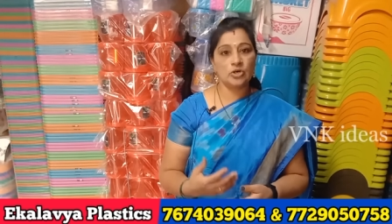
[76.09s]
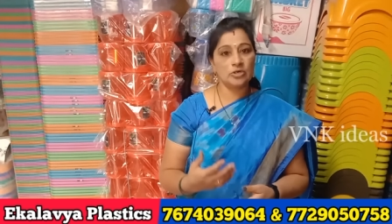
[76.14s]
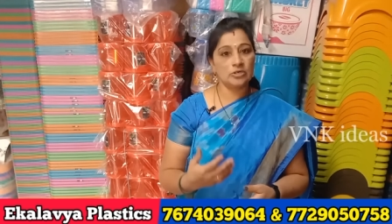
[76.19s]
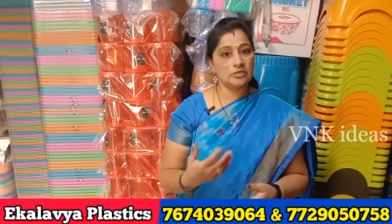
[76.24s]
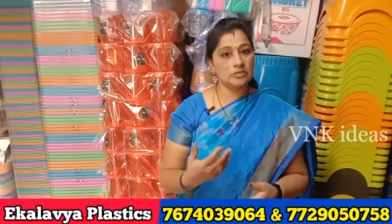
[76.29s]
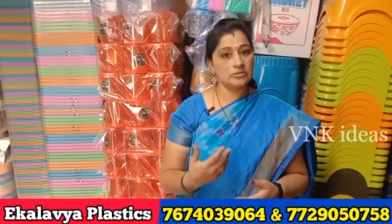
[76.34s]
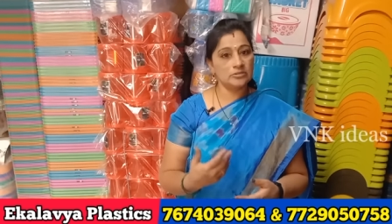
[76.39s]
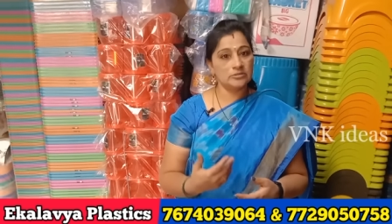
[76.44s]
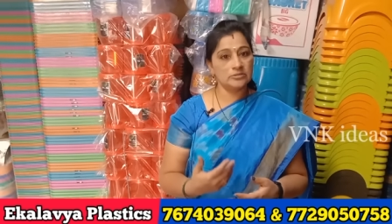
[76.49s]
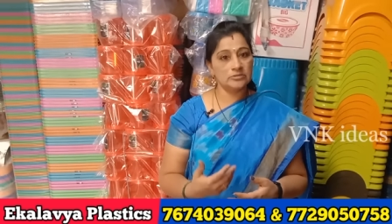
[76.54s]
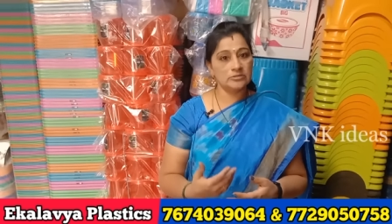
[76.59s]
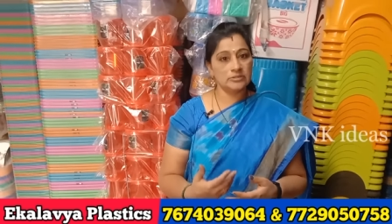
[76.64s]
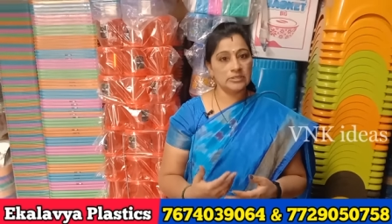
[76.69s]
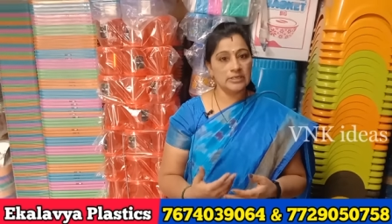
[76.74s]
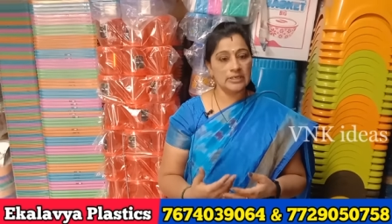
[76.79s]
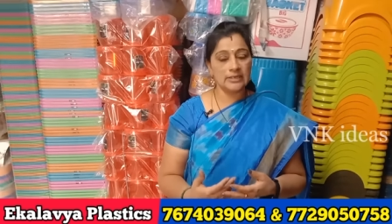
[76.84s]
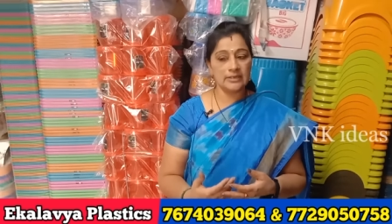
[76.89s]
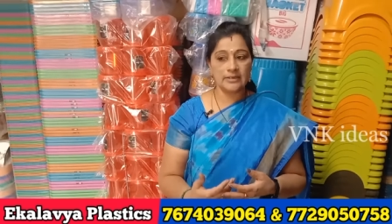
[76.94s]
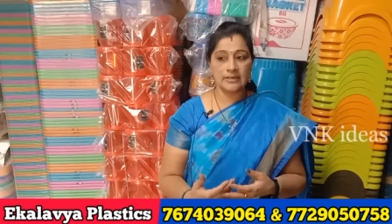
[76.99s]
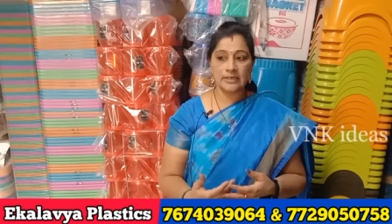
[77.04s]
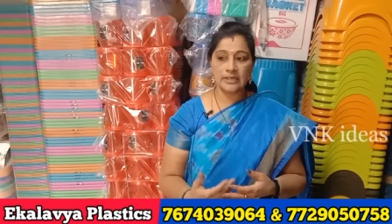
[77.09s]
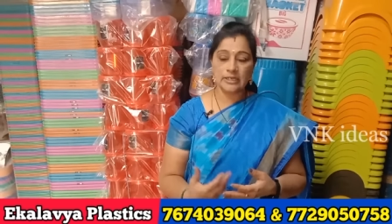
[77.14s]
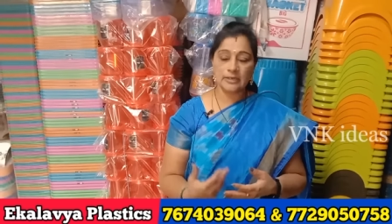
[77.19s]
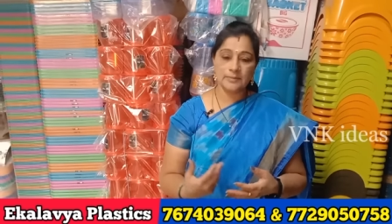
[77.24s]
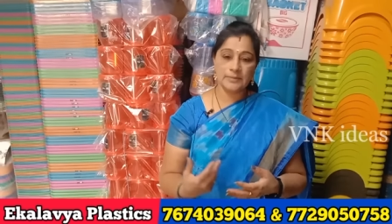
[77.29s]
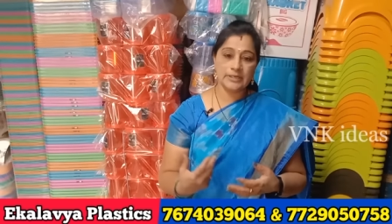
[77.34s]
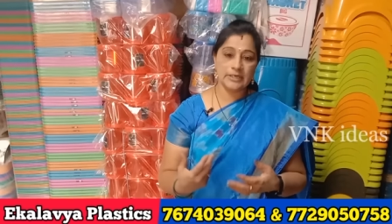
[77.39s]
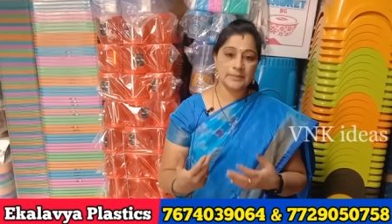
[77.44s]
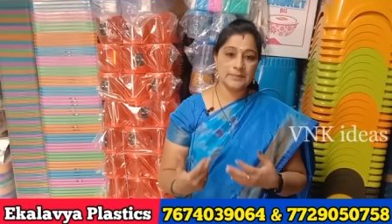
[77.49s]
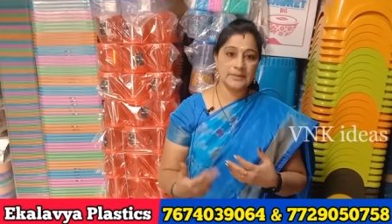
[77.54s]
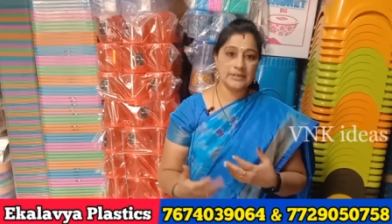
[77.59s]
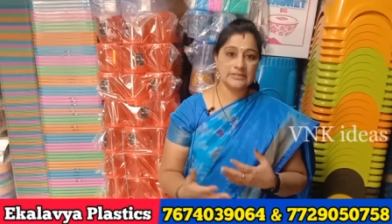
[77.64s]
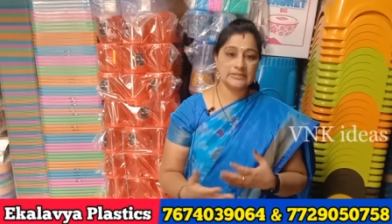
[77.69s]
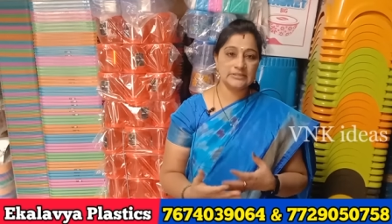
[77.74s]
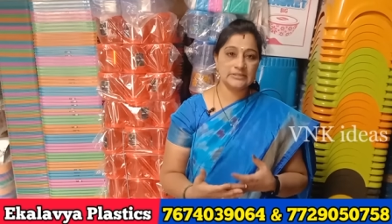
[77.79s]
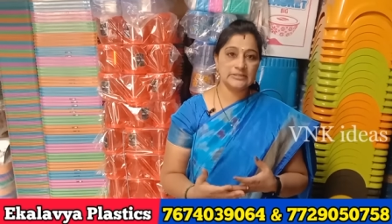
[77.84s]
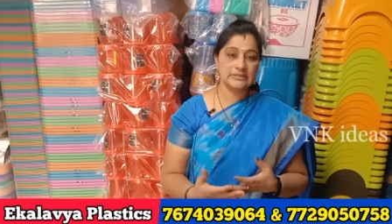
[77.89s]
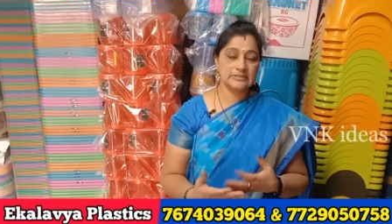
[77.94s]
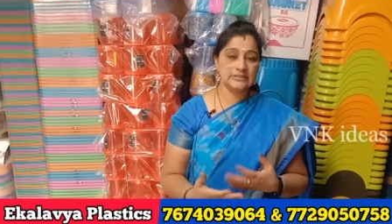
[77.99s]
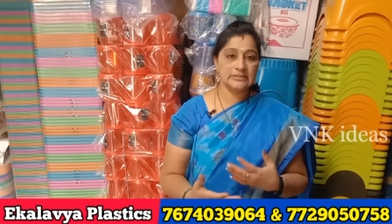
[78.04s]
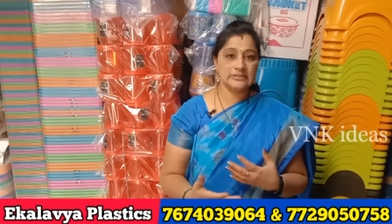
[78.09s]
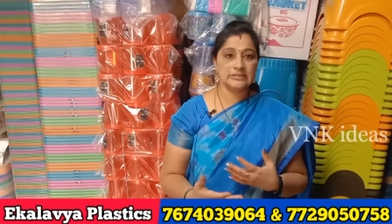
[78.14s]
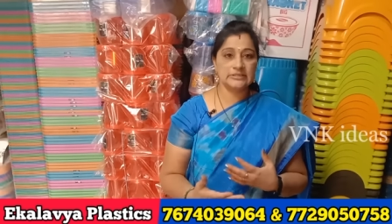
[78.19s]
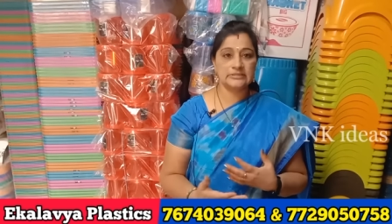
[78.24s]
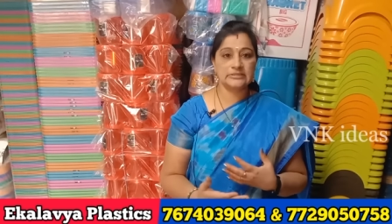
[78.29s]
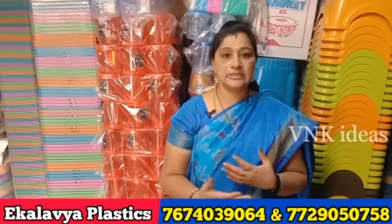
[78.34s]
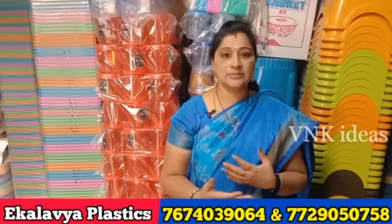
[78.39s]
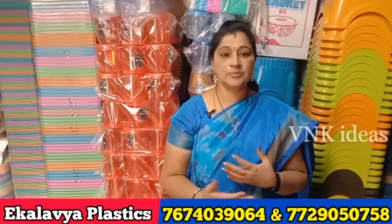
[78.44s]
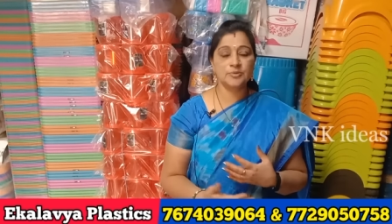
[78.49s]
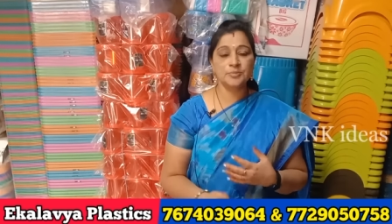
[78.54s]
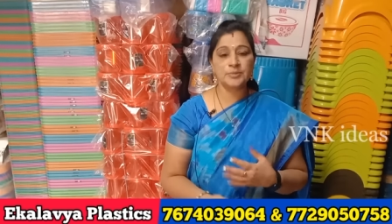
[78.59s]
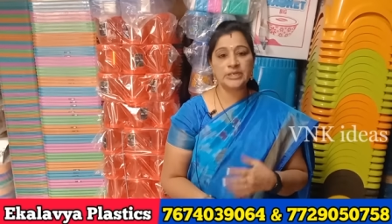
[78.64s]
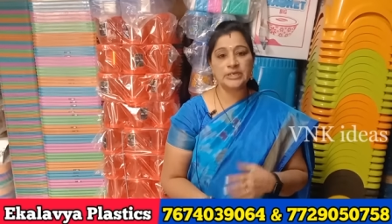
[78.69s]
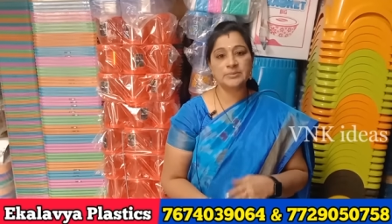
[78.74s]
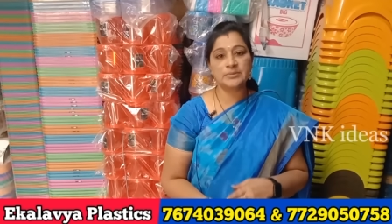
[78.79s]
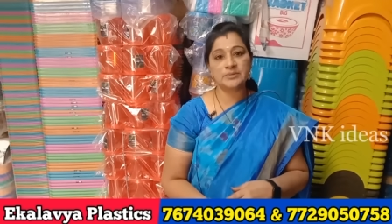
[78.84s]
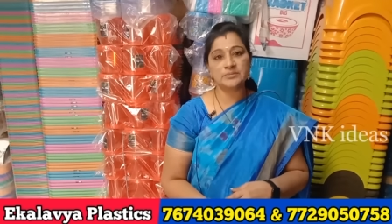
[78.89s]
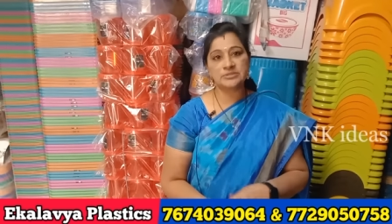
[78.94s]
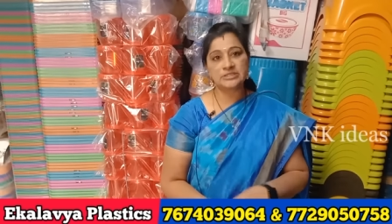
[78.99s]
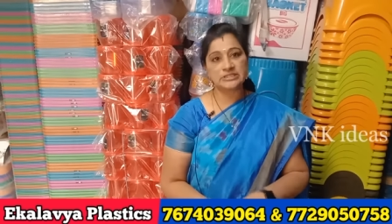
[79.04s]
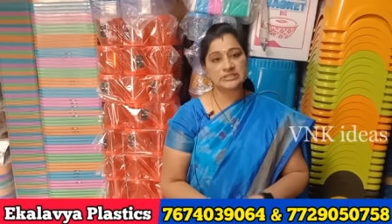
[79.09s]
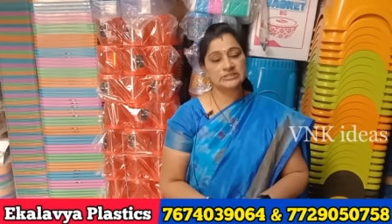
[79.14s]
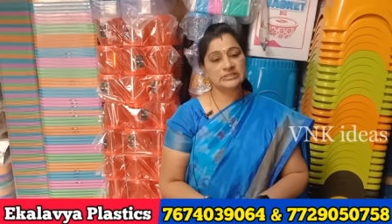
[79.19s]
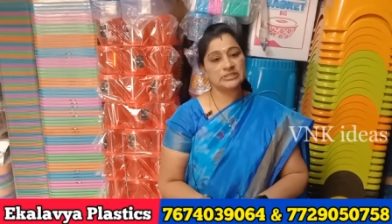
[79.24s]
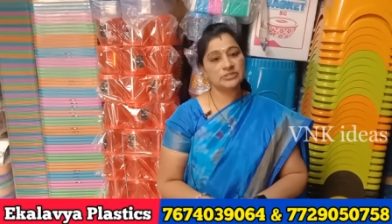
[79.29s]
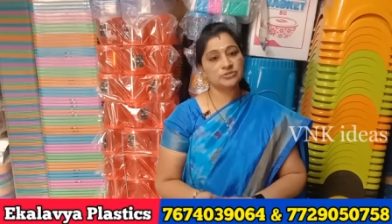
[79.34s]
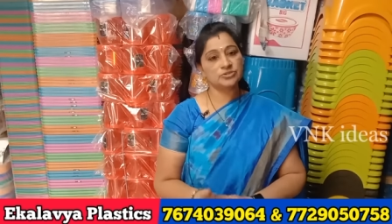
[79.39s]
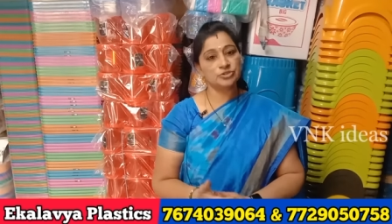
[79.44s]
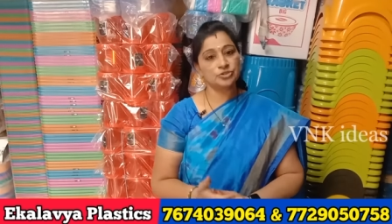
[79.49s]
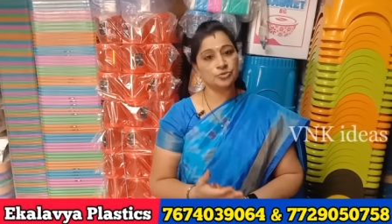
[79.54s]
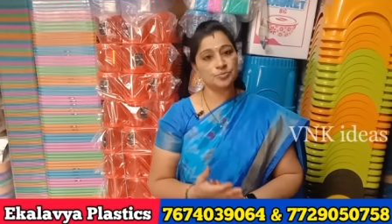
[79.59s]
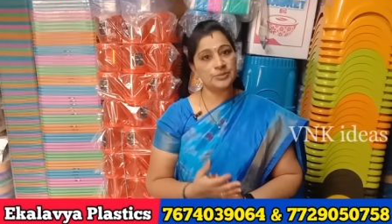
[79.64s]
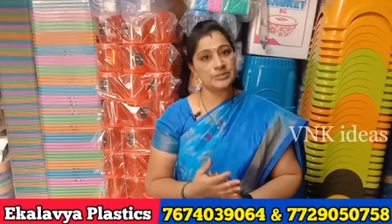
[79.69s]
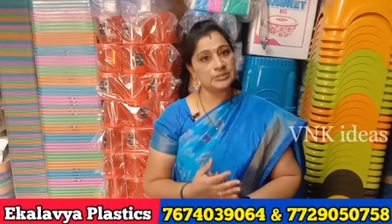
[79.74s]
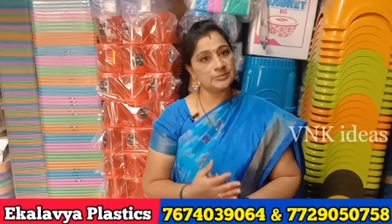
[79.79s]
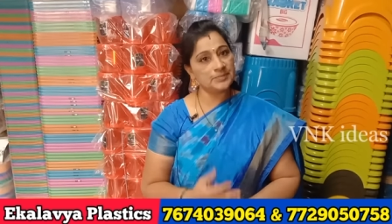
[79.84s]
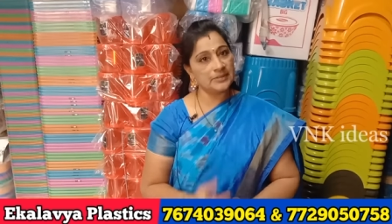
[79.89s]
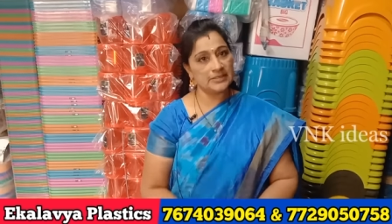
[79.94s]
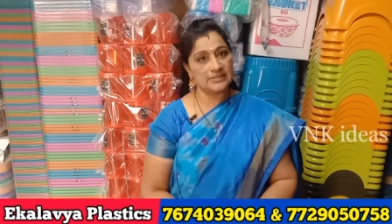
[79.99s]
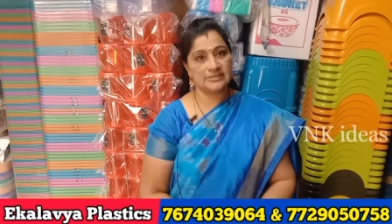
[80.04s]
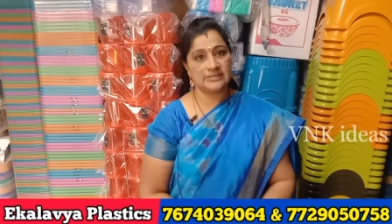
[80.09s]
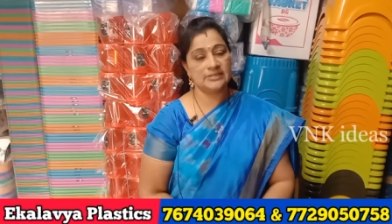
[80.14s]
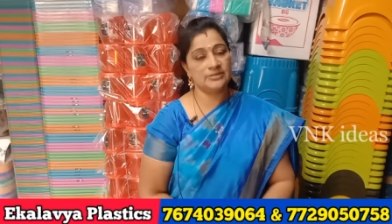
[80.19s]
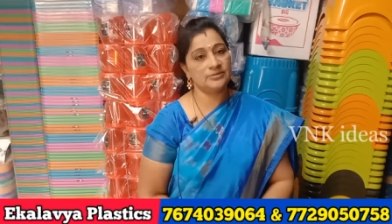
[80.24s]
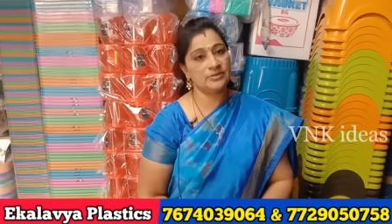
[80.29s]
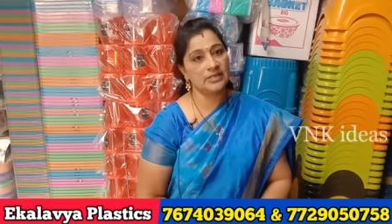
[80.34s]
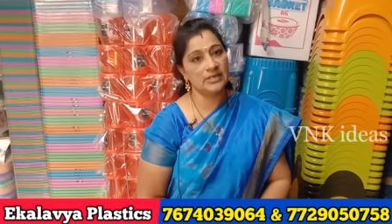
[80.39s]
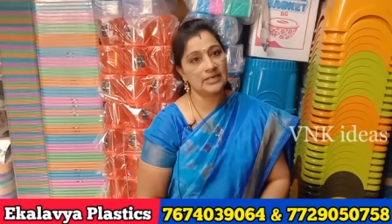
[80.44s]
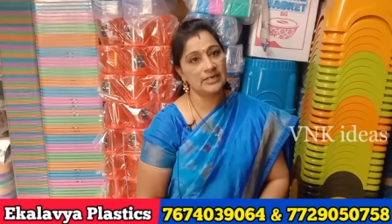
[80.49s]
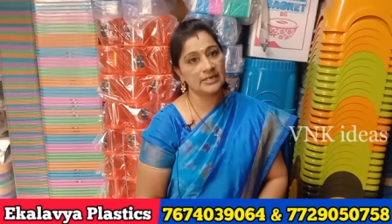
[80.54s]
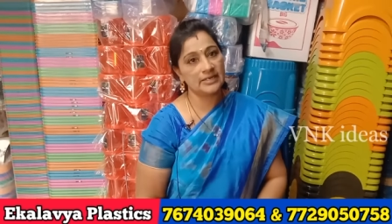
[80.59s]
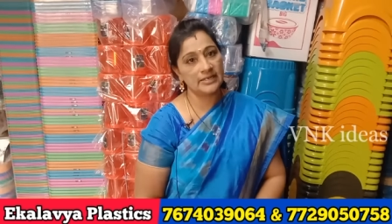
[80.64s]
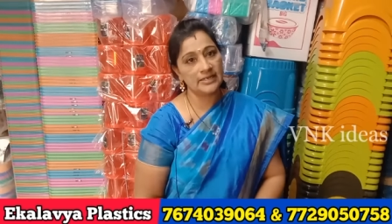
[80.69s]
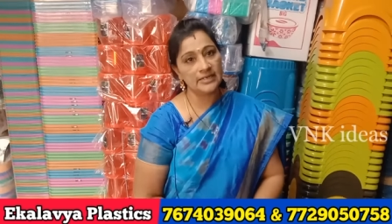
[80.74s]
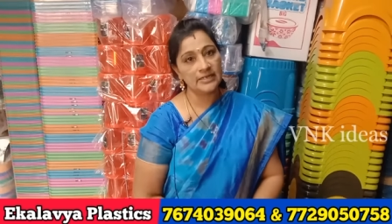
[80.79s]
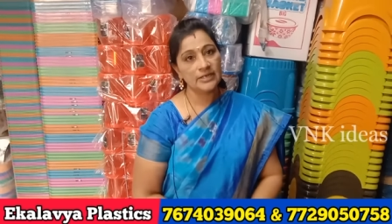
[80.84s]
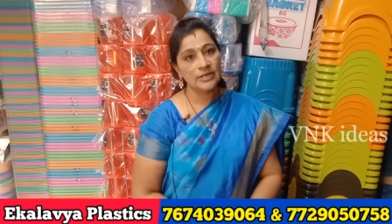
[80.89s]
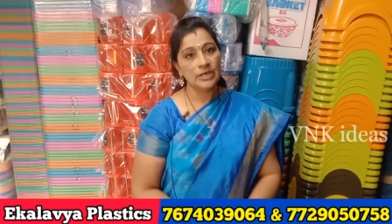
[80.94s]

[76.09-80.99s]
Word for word: ఆర్డర్ రాగానే ఎమ్మటే పార్సిల్ చేసేసేస్తాము మినిమం సిక్స్ థౌజండ్ రూపీస్ పార్సిల్ ఉండాలండి